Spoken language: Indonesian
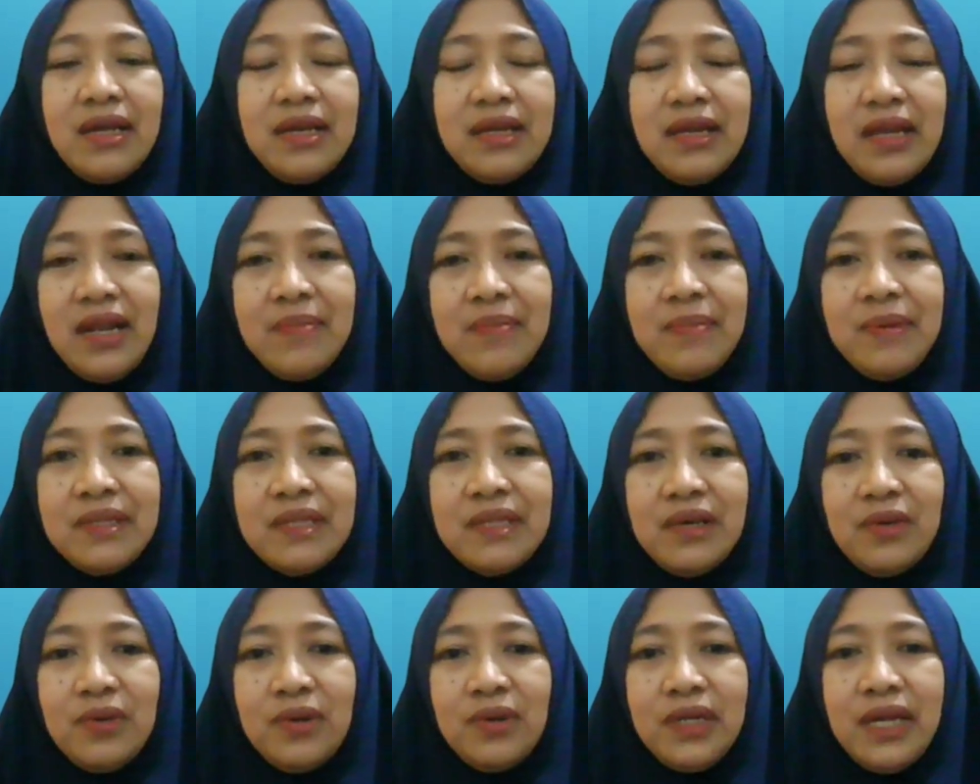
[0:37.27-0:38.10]
Dalam
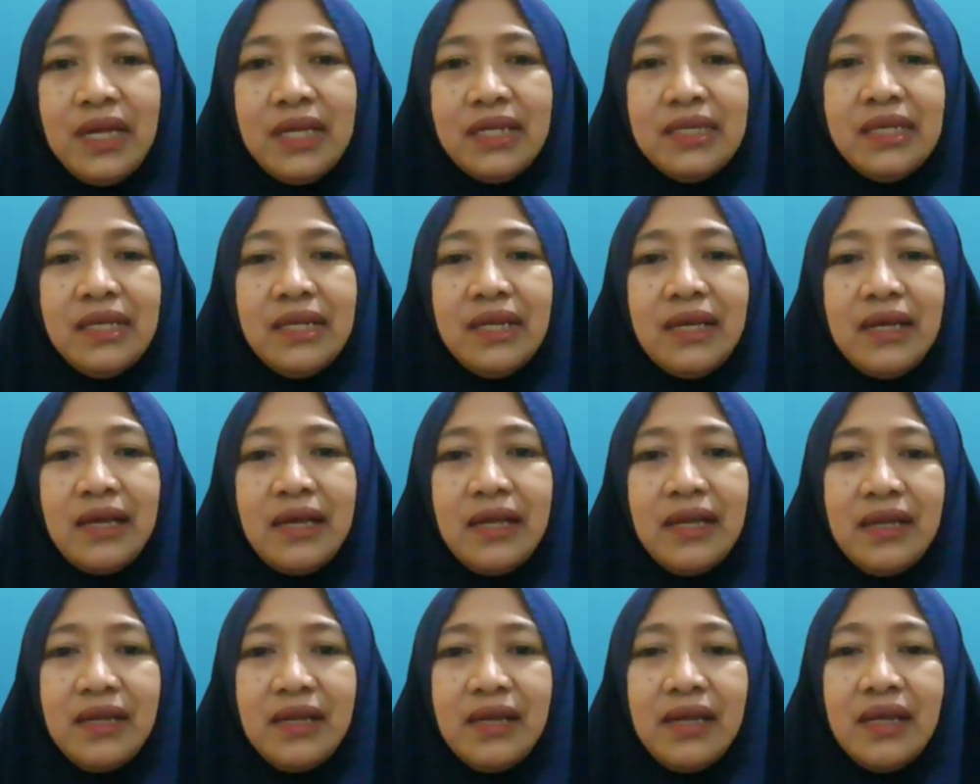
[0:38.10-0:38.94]
mata kuliah ini,
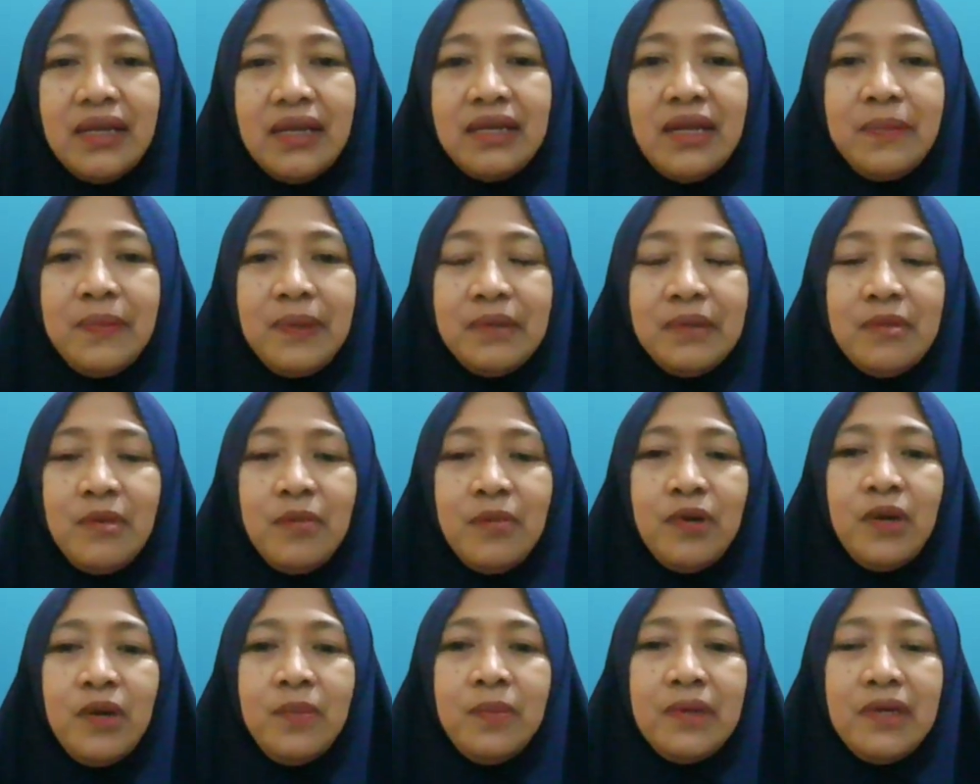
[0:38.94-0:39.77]
rekan-rekan dapat
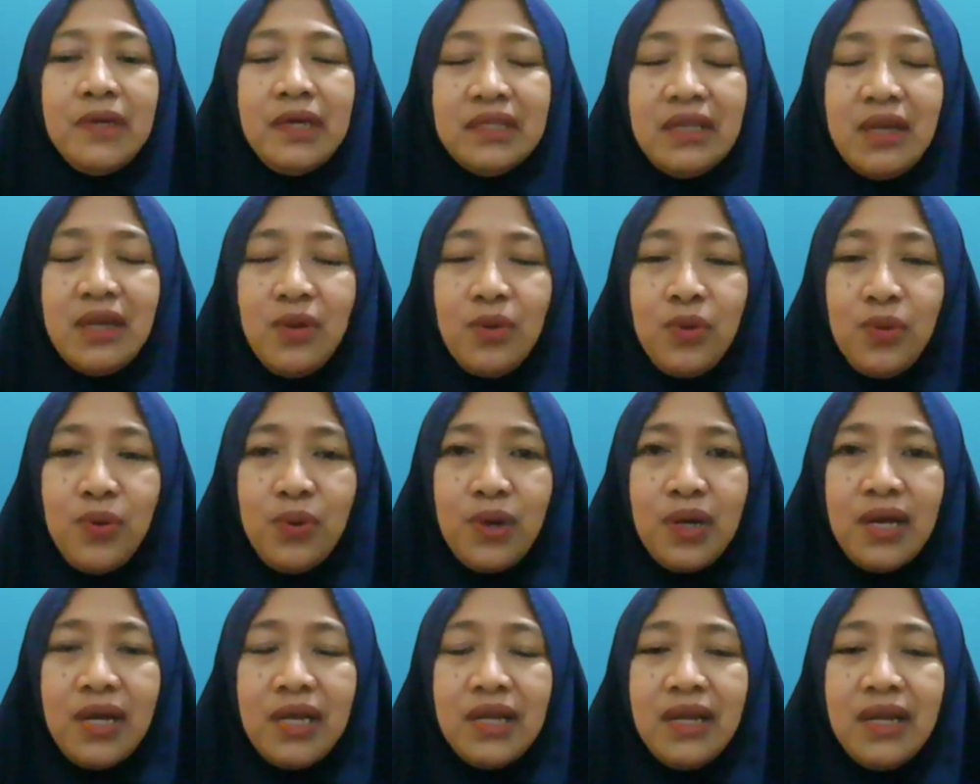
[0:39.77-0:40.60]
memperoleh
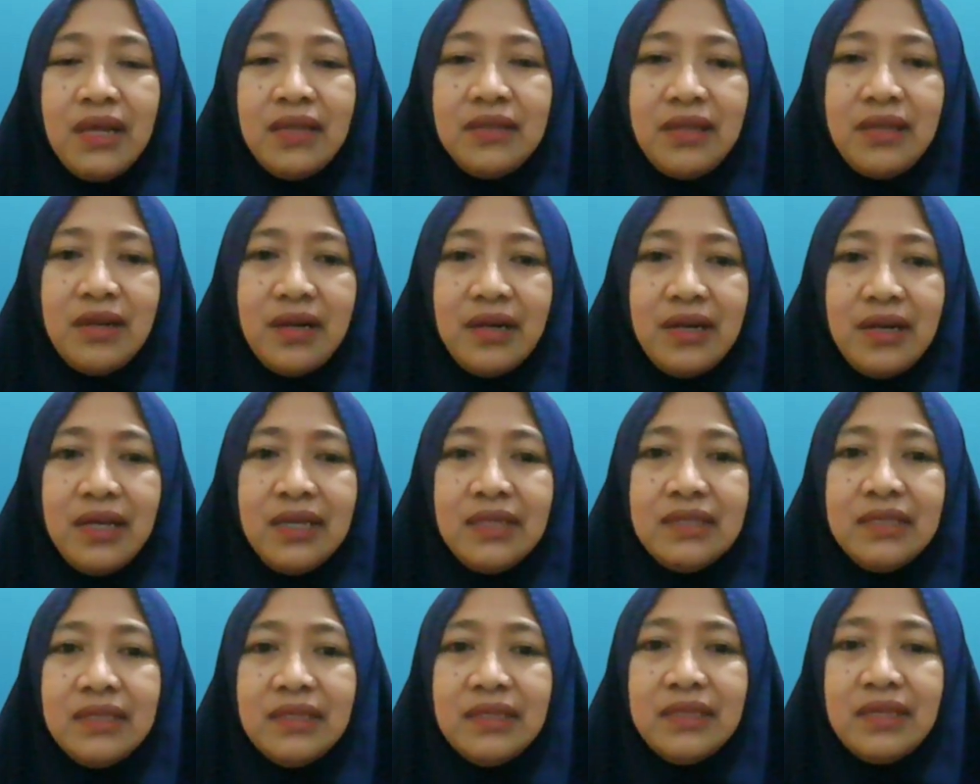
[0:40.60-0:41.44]
pengetahuan antara
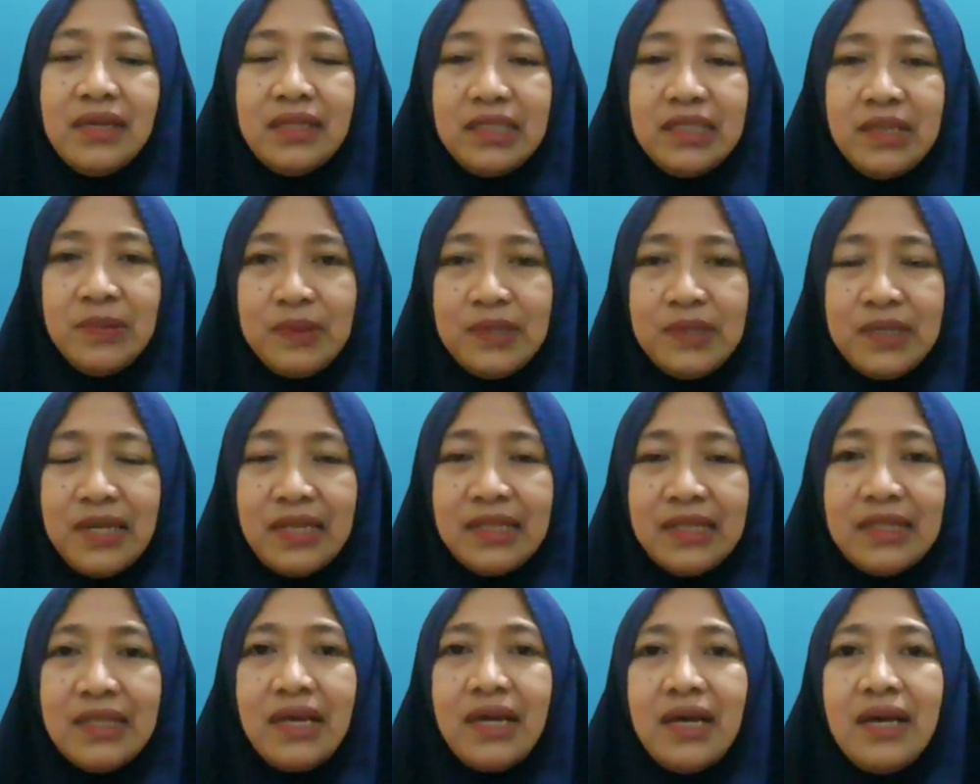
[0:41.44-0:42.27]
lain tentang tipe
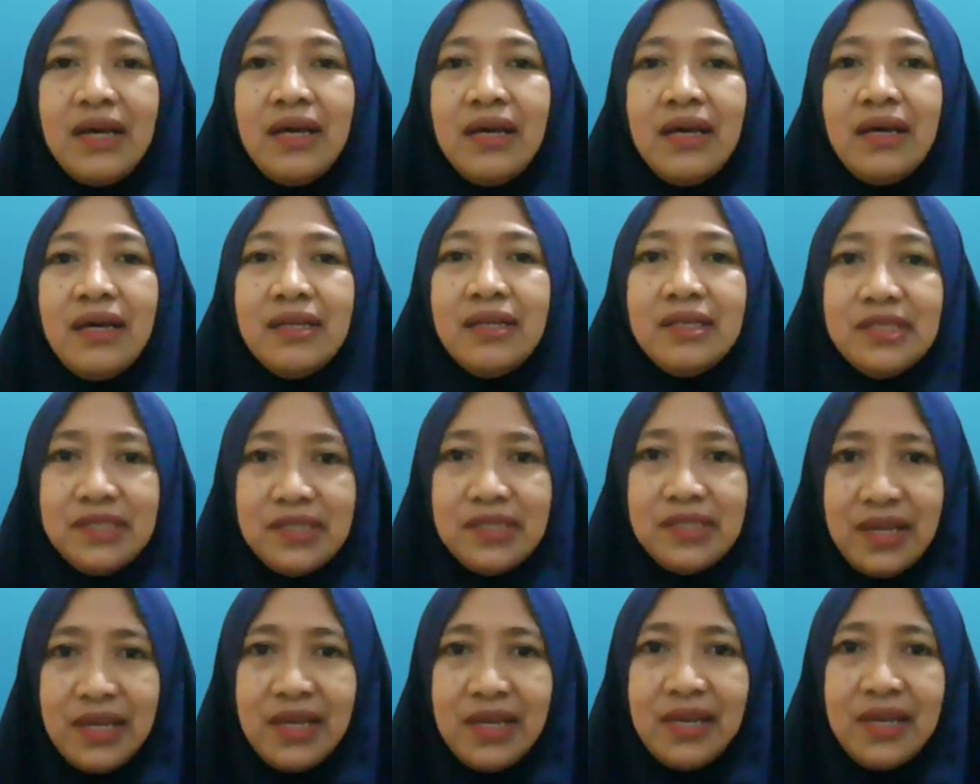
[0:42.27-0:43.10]
data,
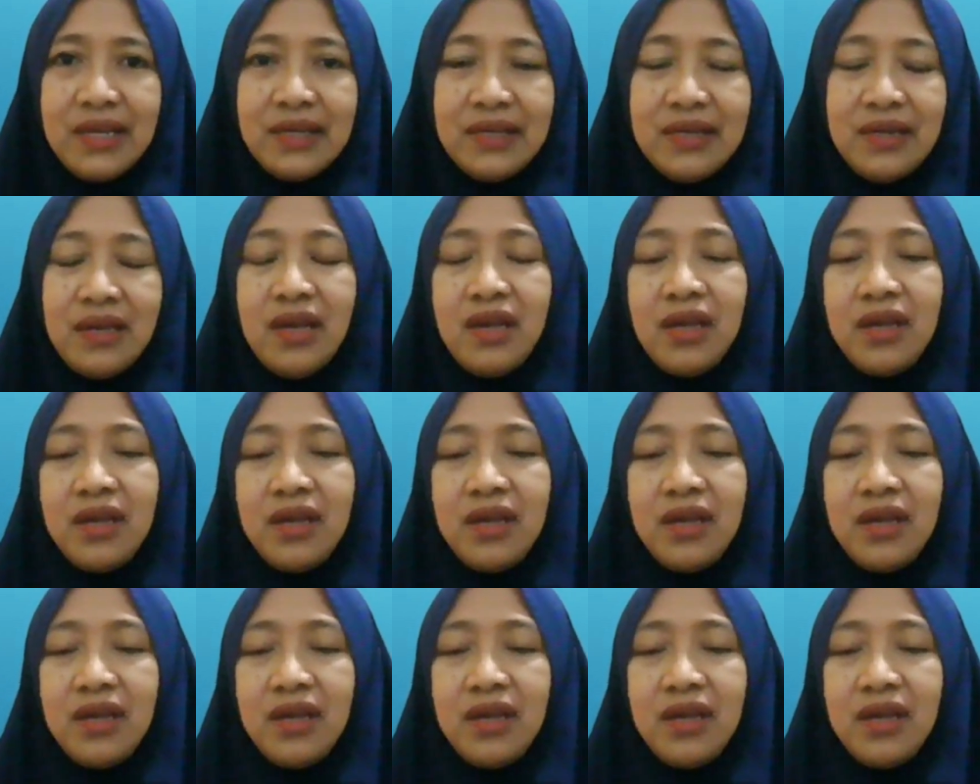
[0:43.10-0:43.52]
stack,